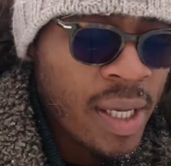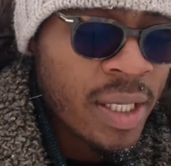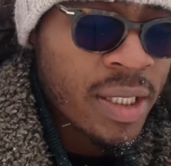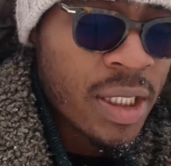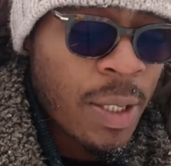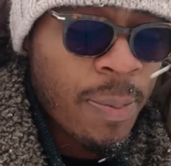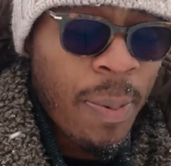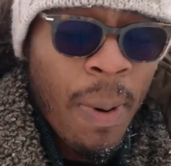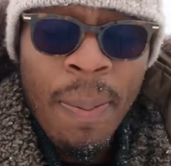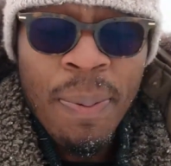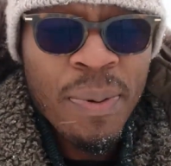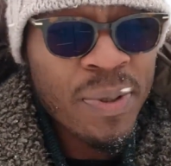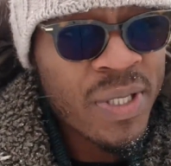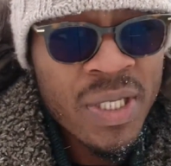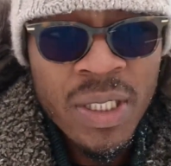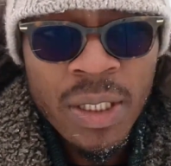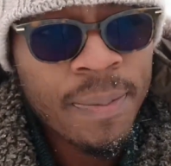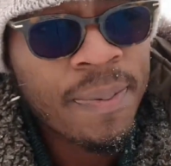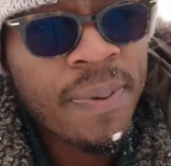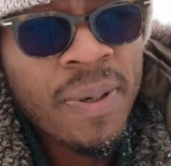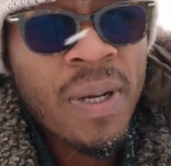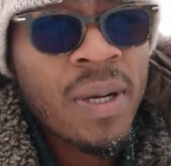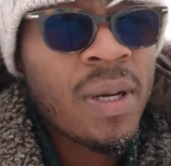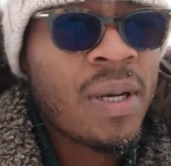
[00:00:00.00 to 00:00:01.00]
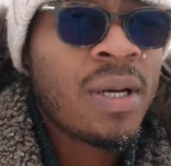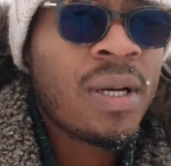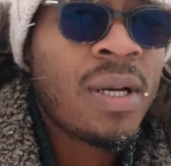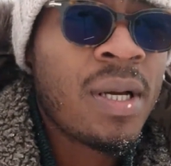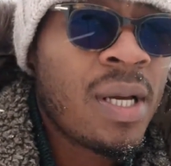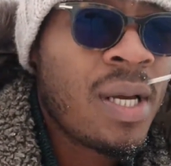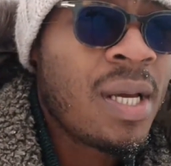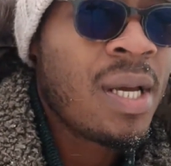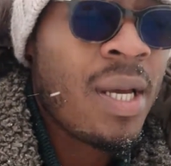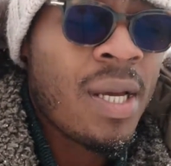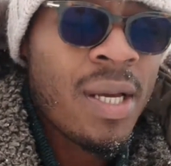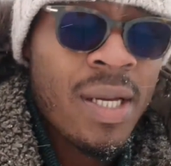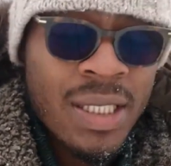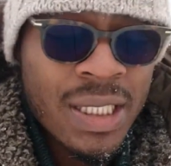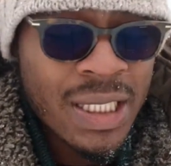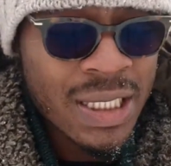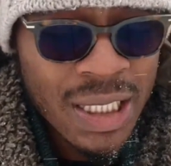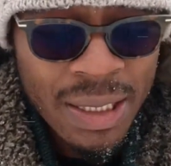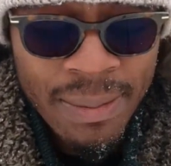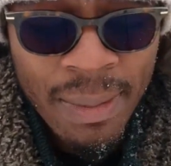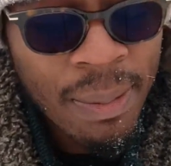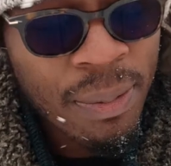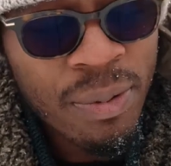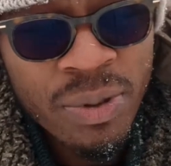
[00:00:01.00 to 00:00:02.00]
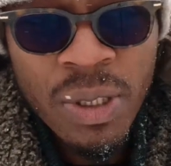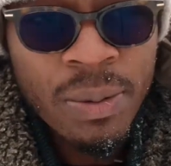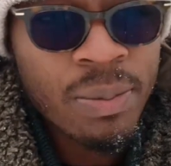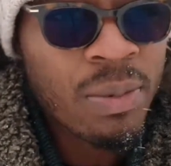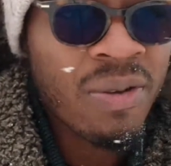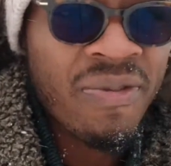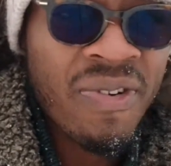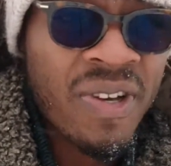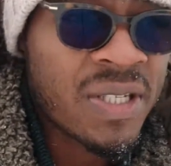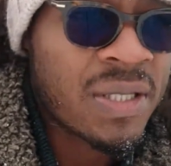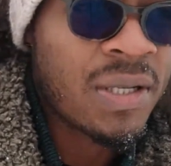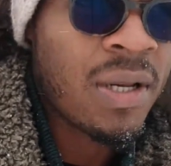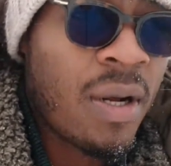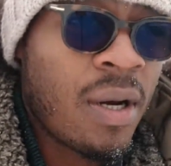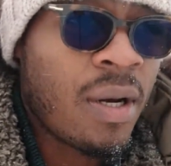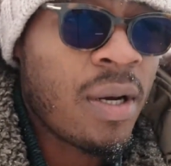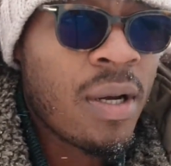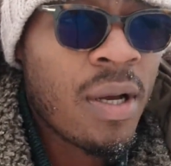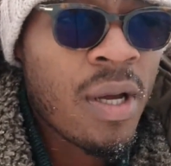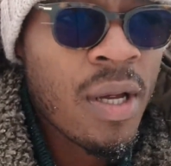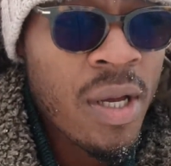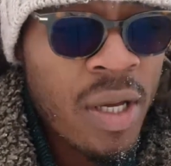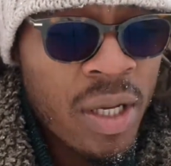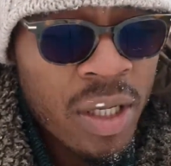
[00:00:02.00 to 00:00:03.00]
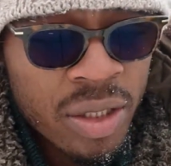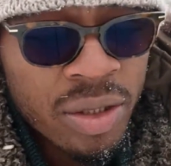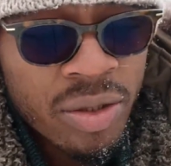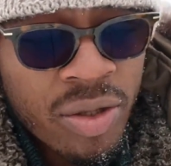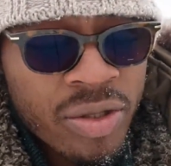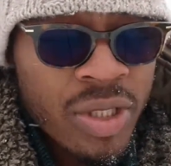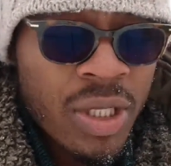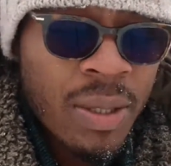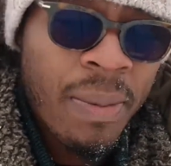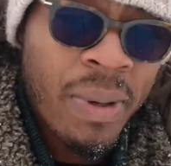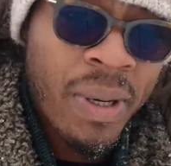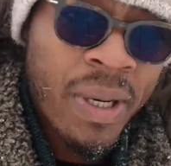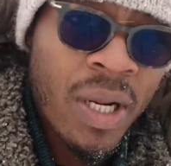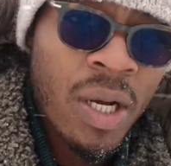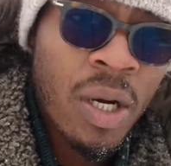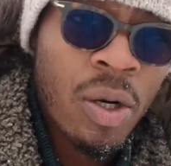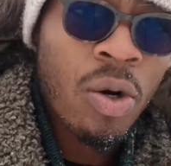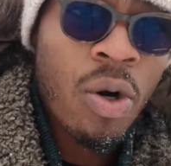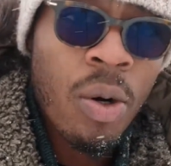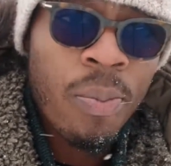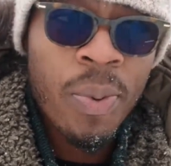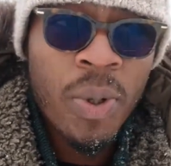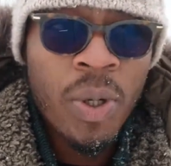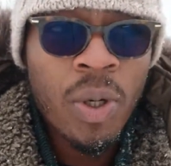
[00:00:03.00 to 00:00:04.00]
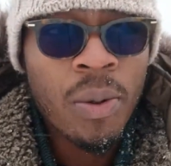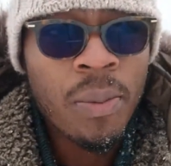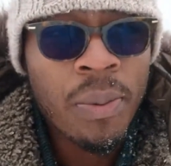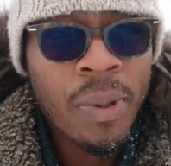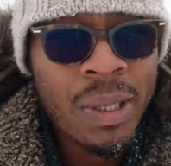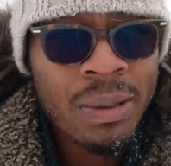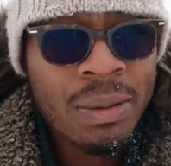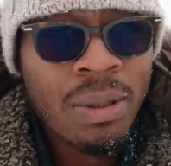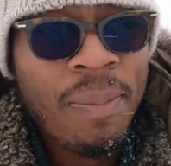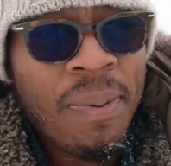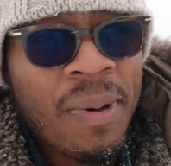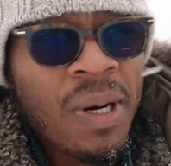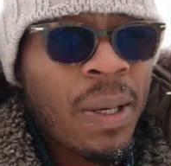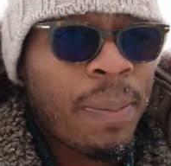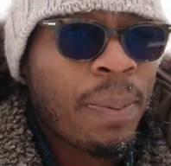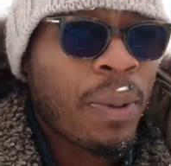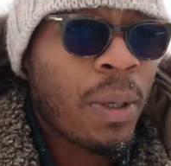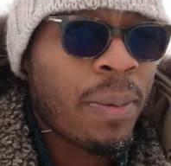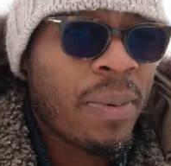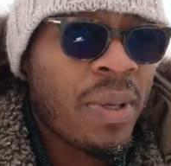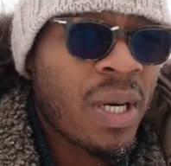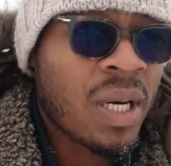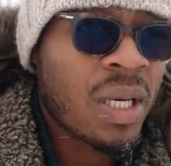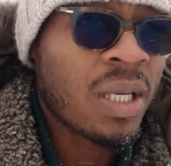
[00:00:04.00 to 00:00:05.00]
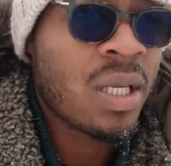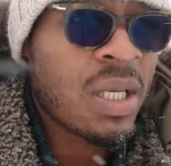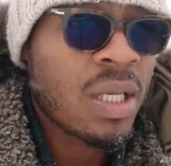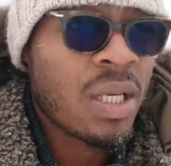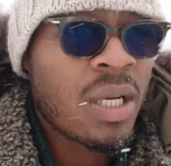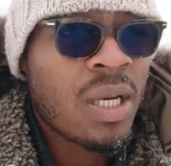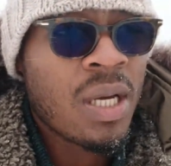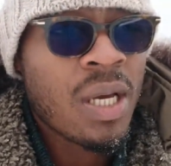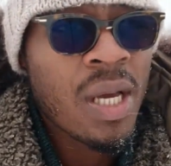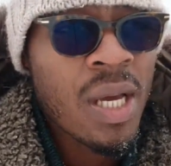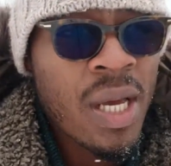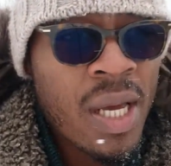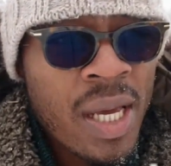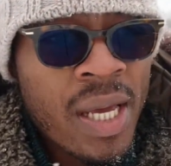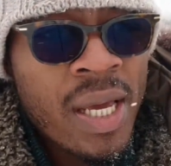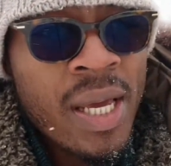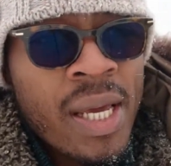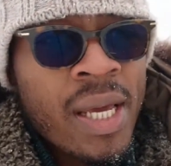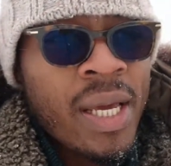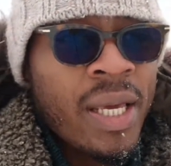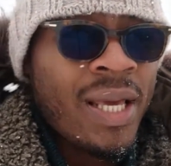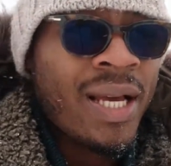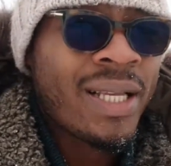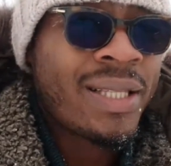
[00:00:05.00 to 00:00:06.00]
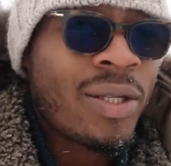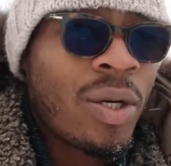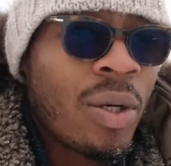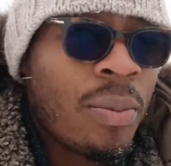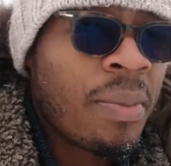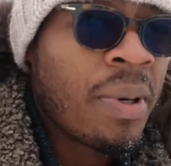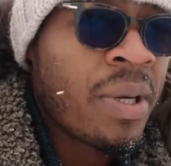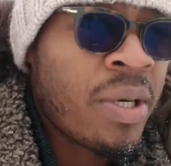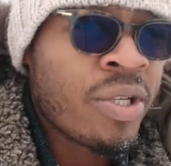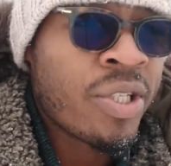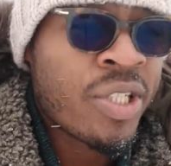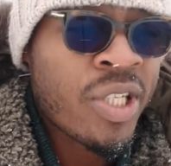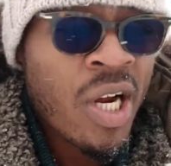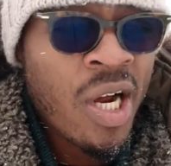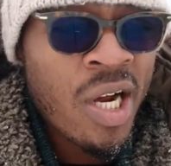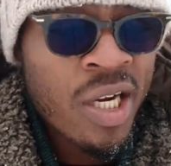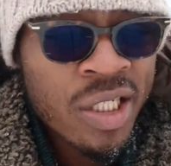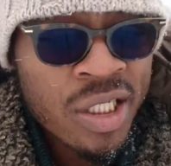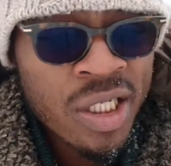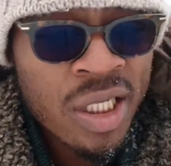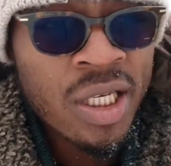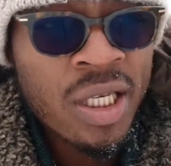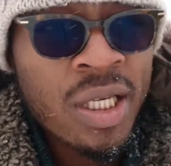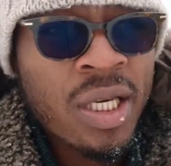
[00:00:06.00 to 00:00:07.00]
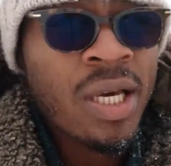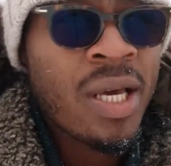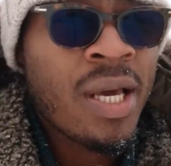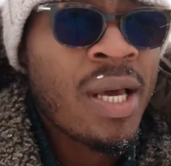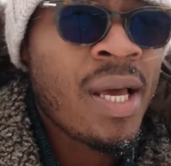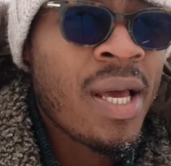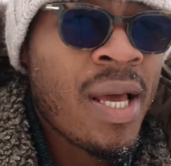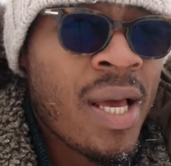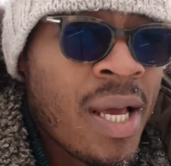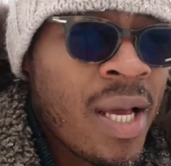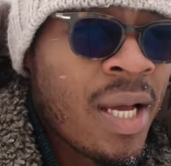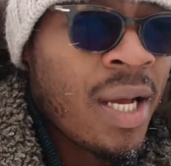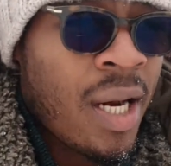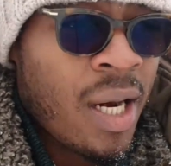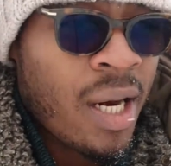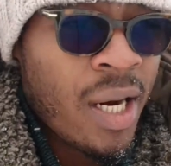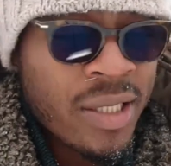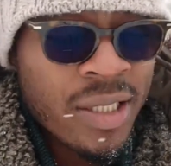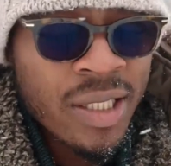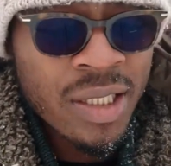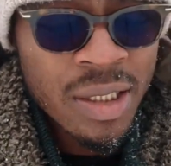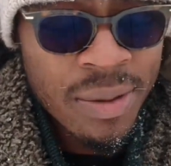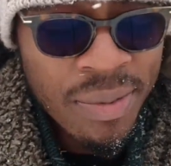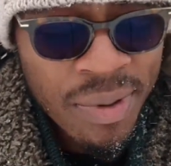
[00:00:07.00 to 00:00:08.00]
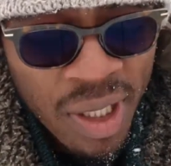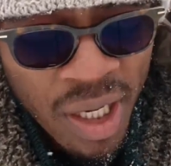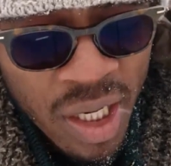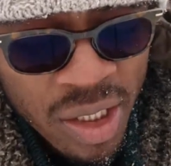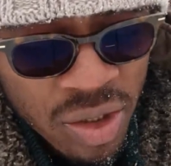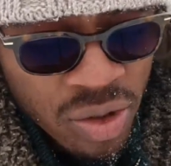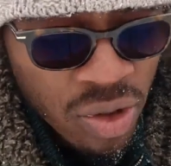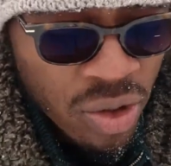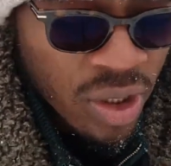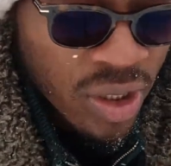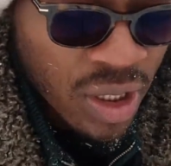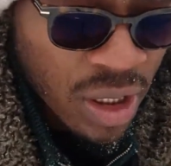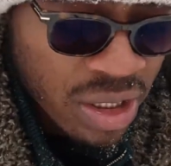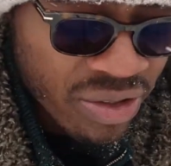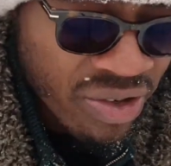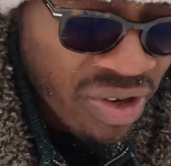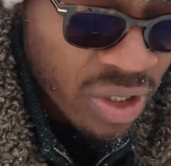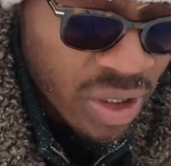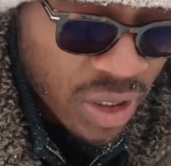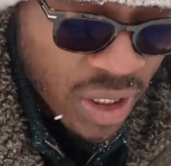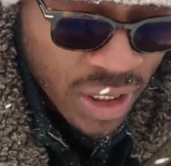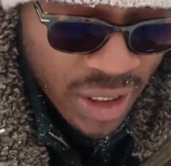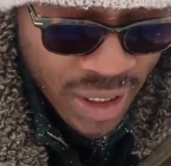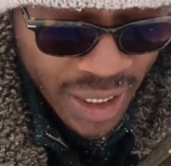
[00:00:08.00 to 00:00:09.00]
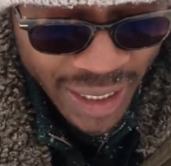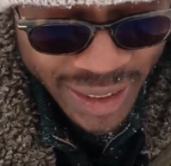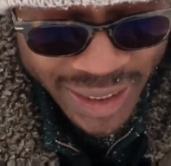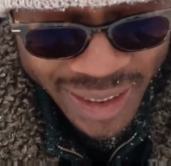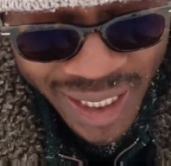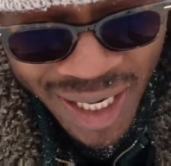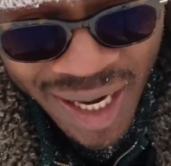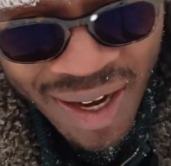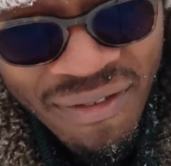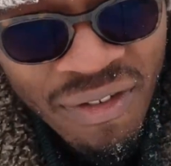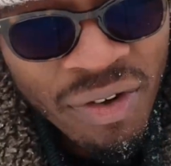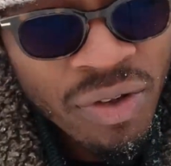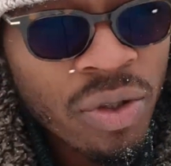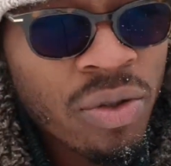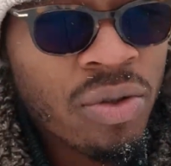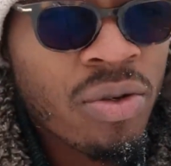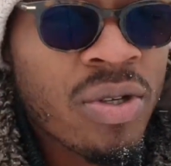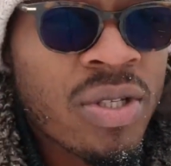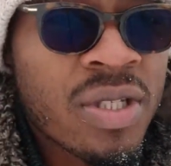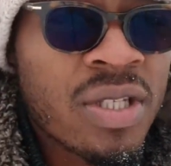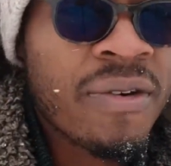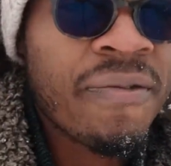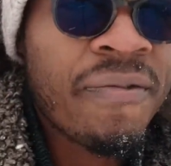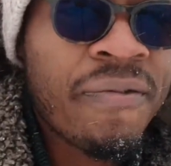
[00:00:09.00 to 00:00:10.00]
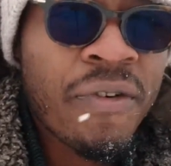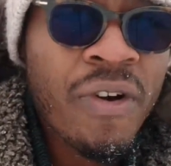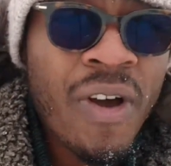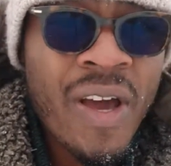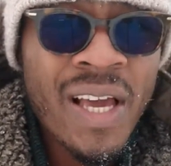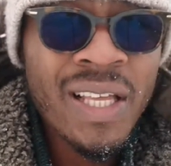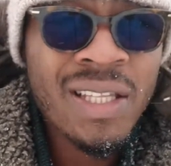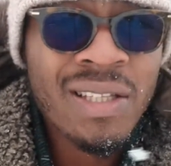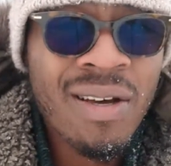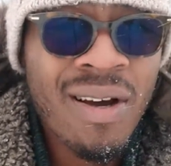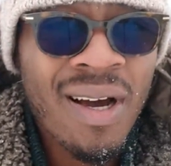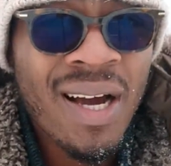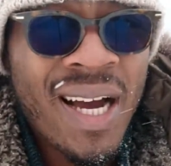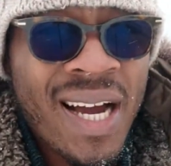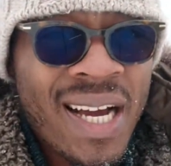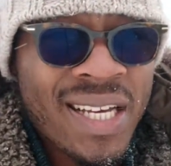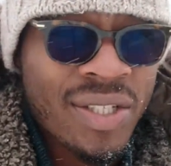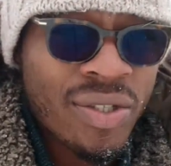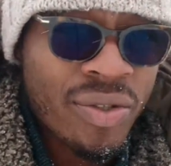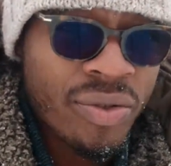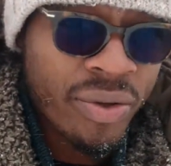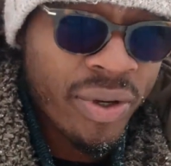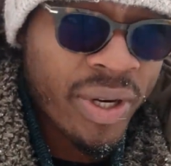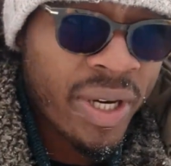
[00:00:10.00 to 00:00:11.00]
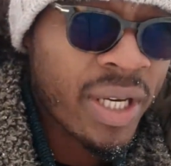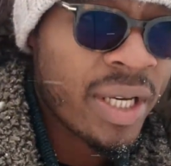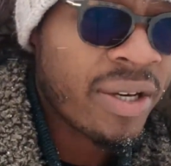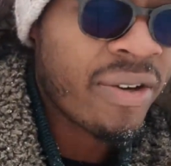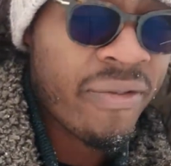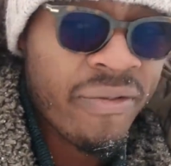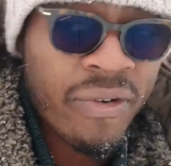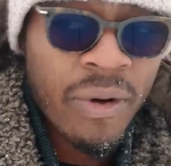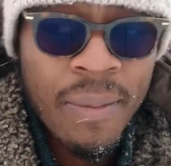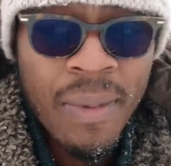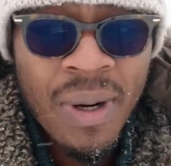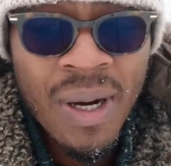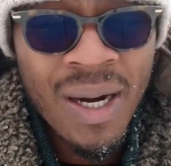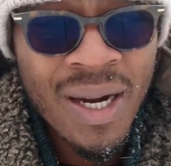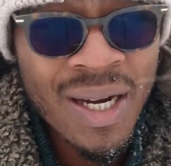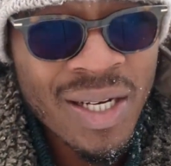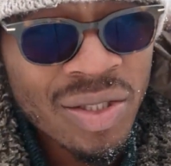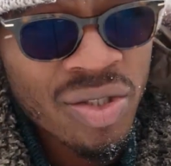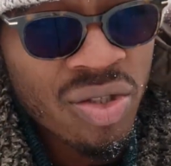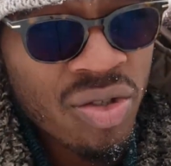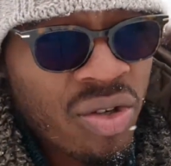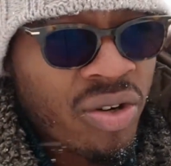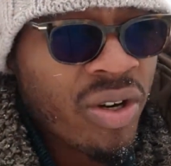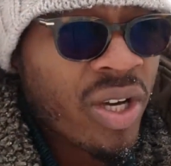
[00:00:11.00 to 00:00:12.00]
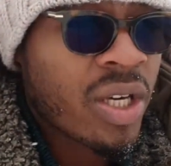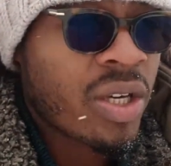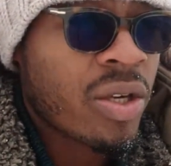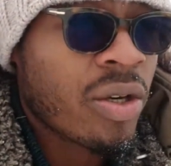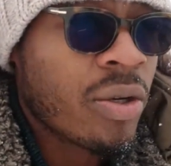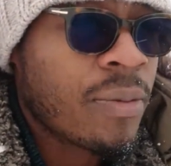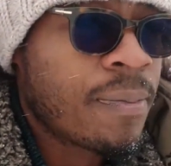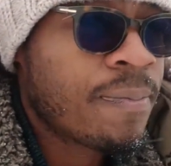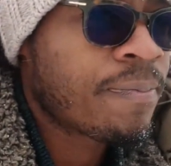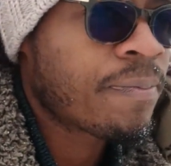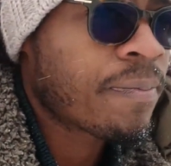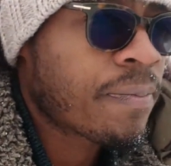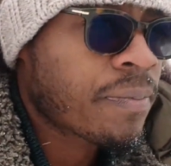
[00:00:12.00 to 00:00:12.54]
C'est pas possible. Ce ne sera pas possible de faire cela. Deuxième année encore, on peut comprendre, mais pas la première année. Il y a tellement de charges et l'agent d'immigration qui traitera, qui traitera votre dossier veut être rassuré, vraiment rassuré que